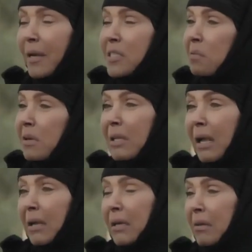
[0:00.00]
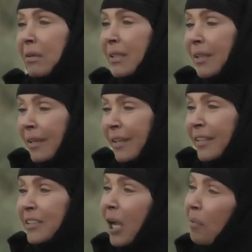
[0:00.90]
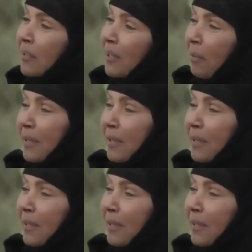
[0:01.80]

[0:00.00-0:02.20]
اسيبك ده ايه انت عبيط يا